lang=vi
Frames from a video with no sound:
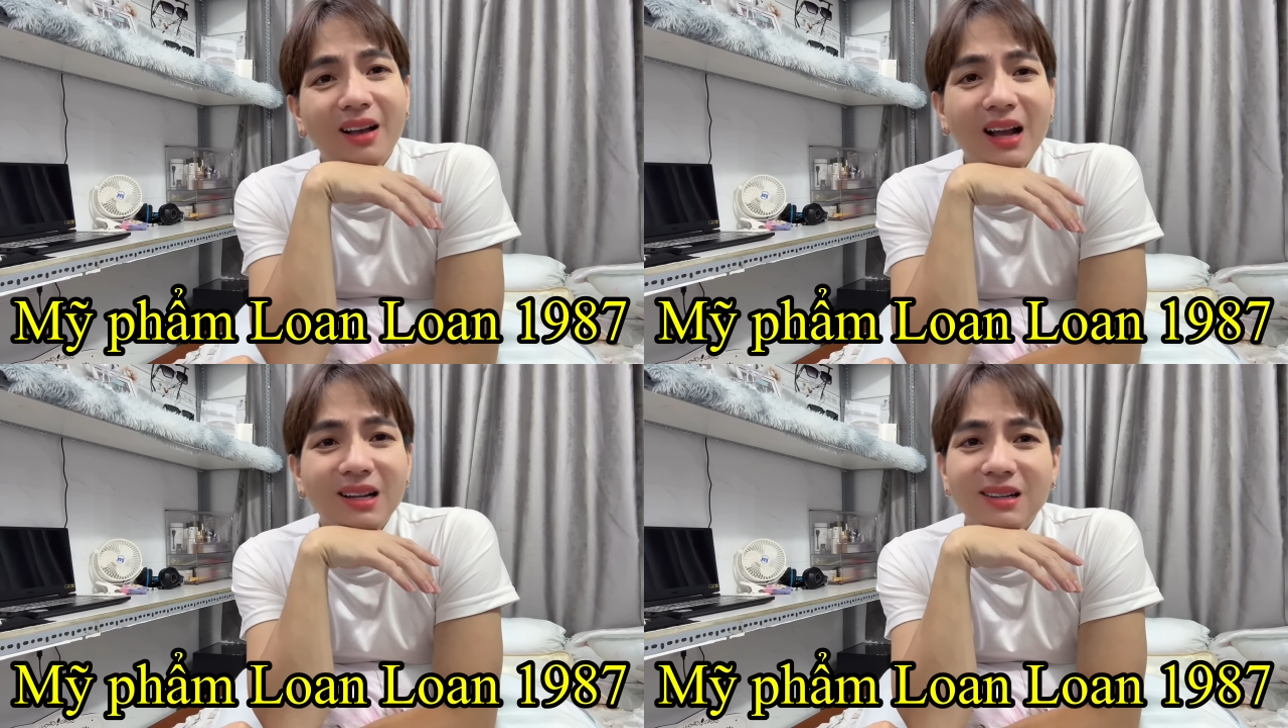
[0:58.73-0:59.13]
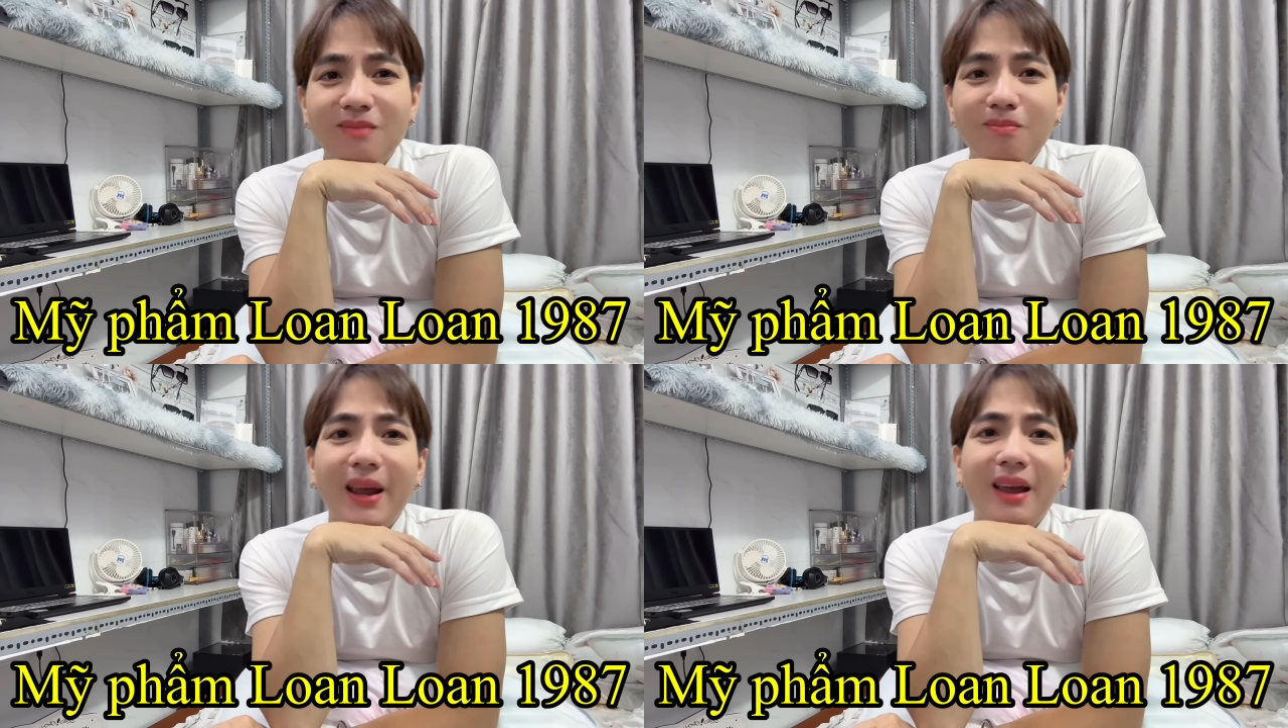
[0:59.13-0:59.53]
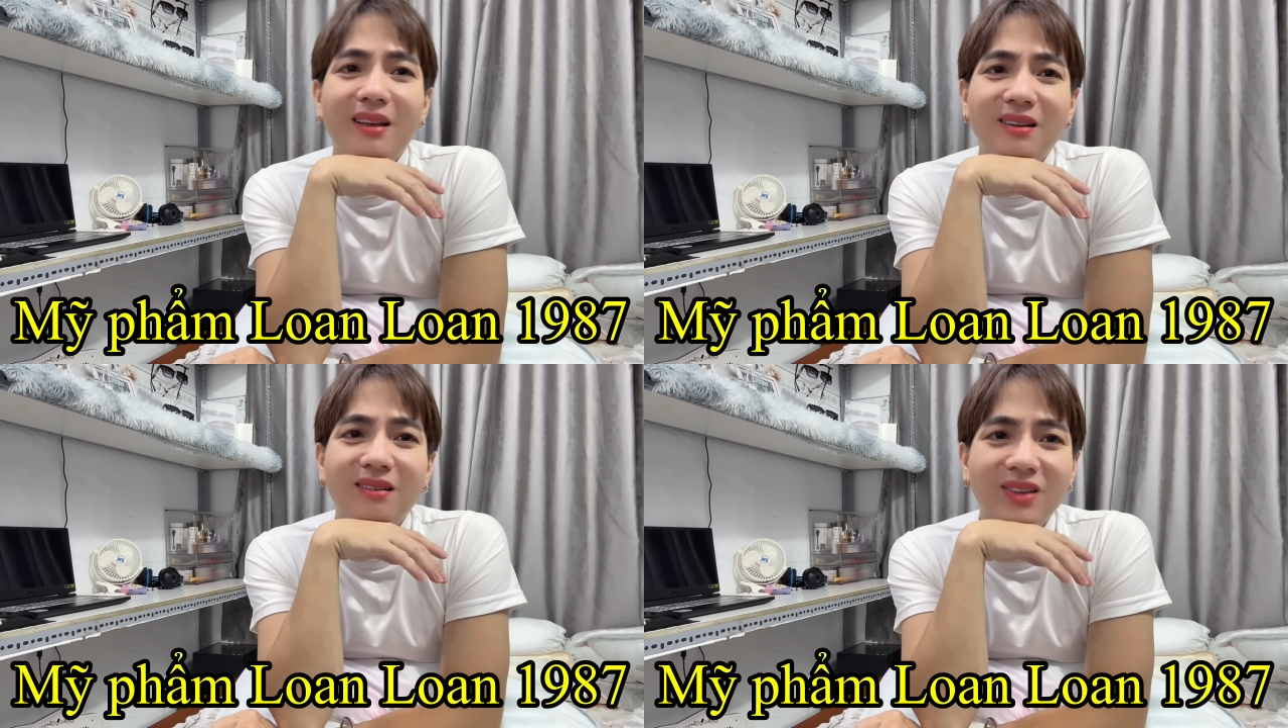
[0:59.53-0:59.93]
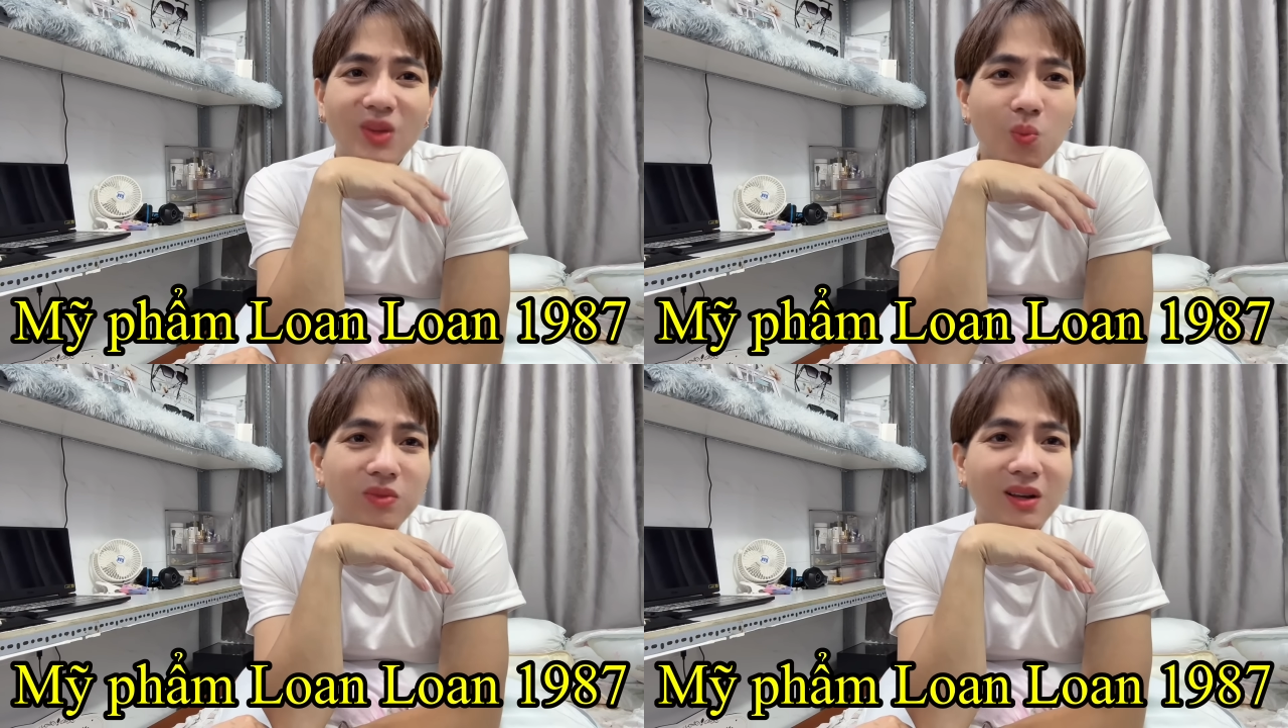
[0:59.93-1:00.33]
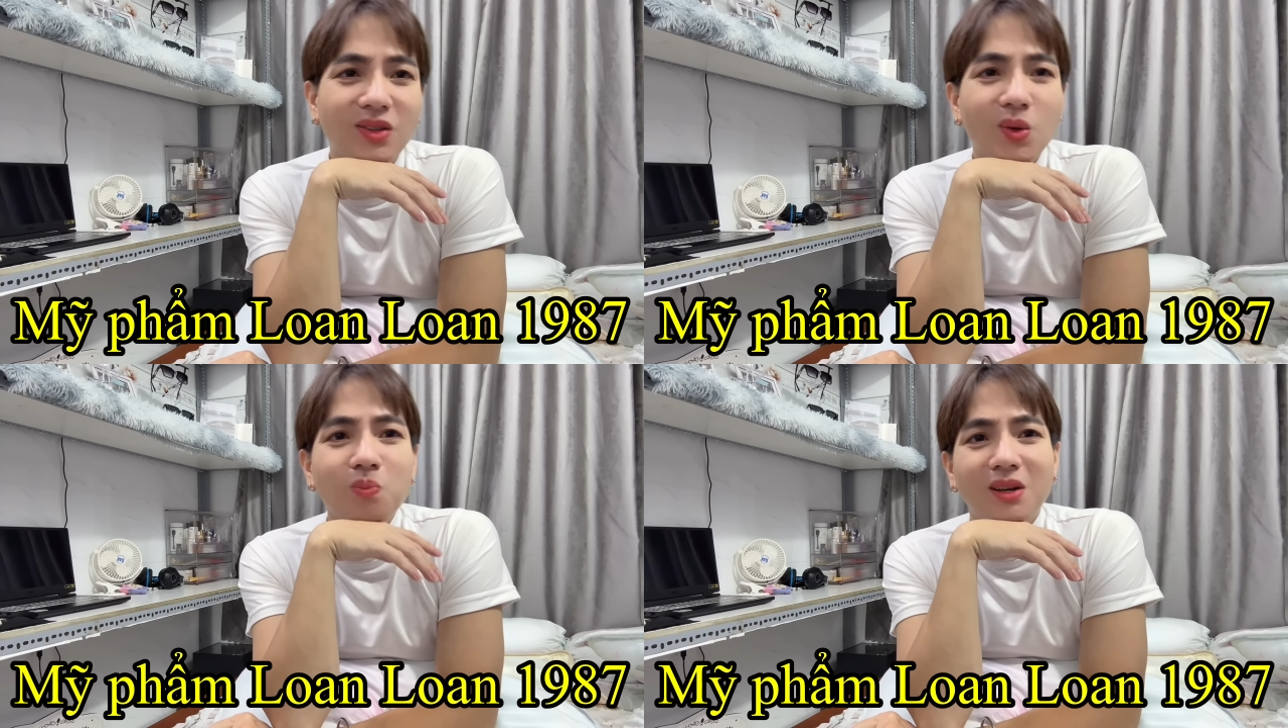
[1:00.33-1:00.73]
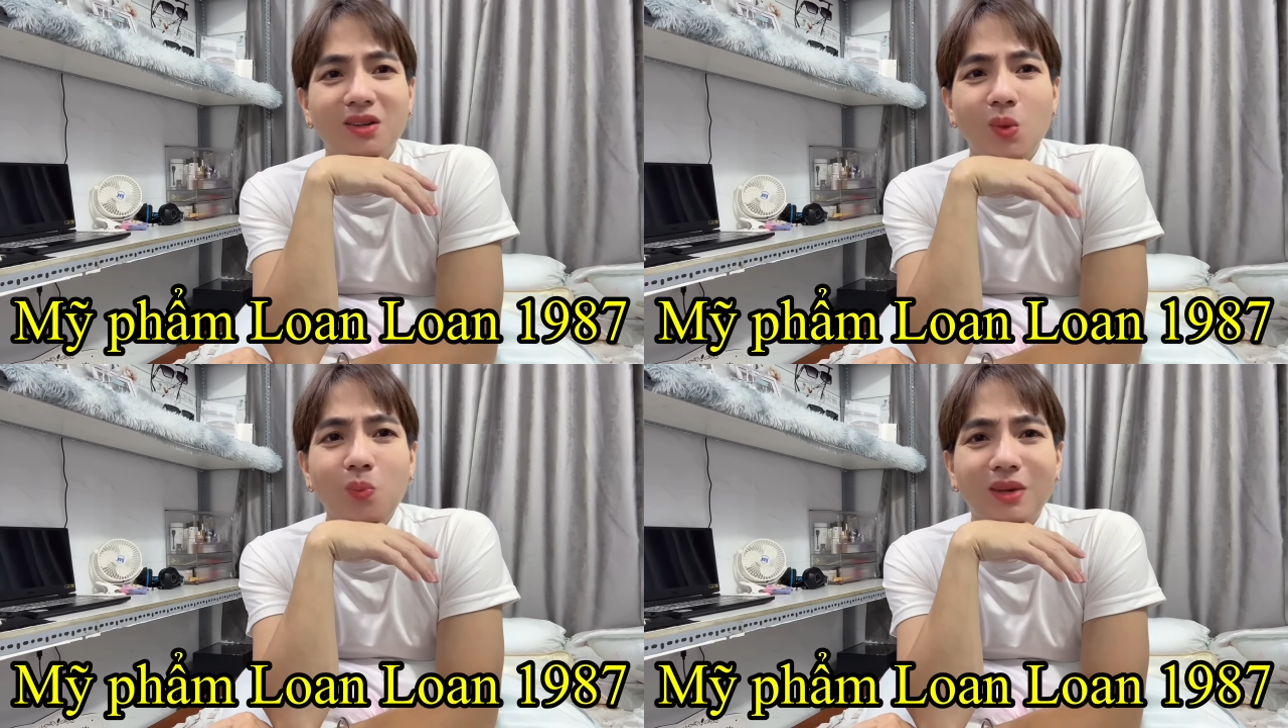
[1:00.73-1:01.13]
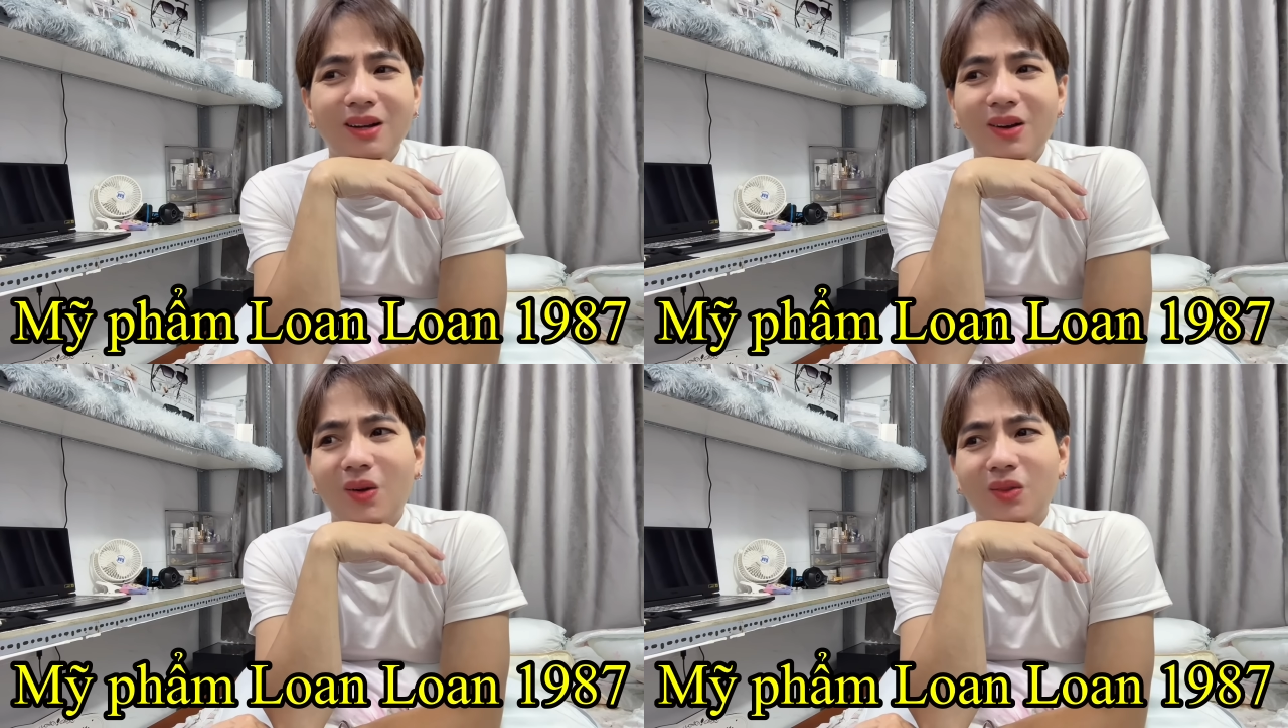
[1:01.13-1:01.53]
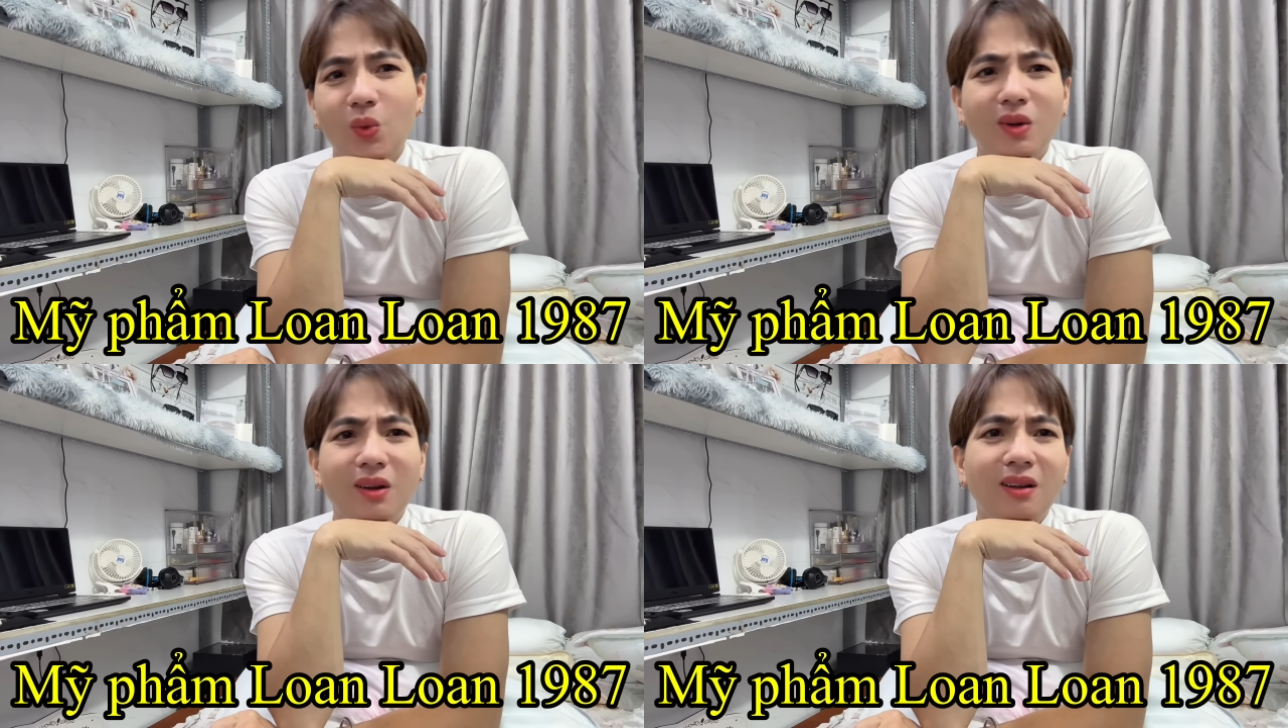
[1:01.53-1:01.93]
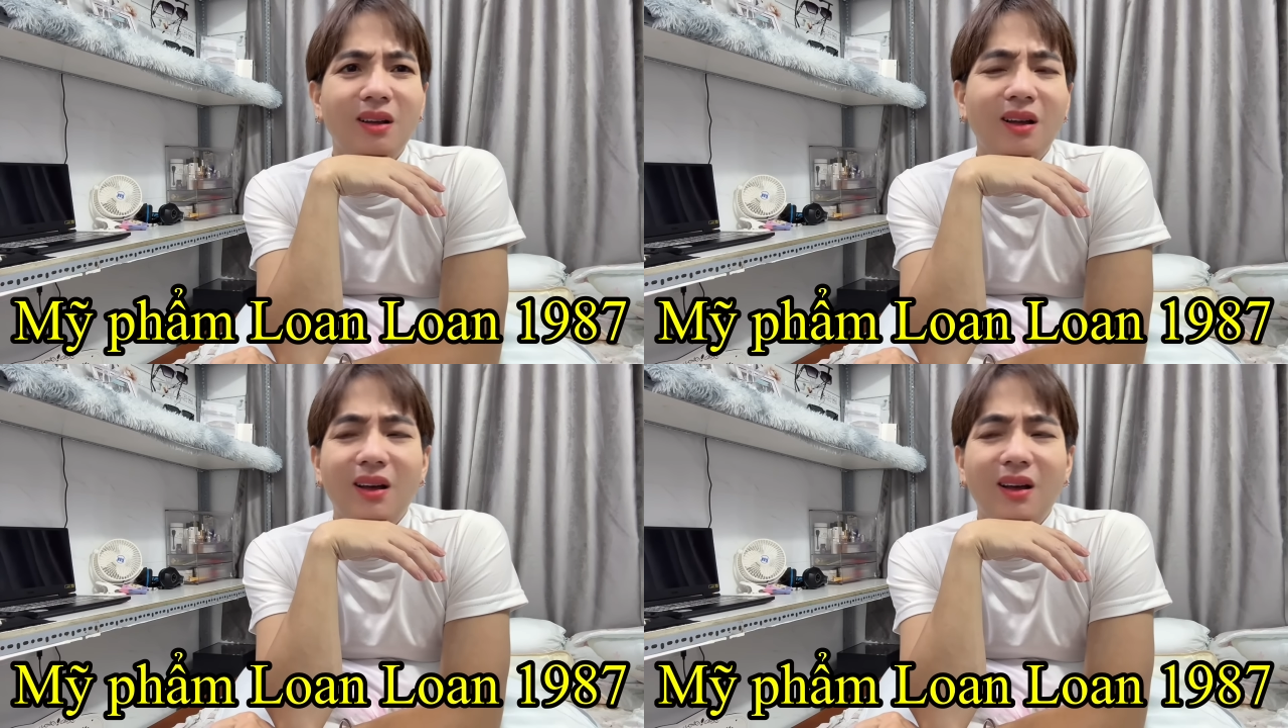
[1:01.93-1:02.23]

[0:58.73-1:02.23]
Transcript: canh me từng chút từng chút từng chút vậy còn tụi nó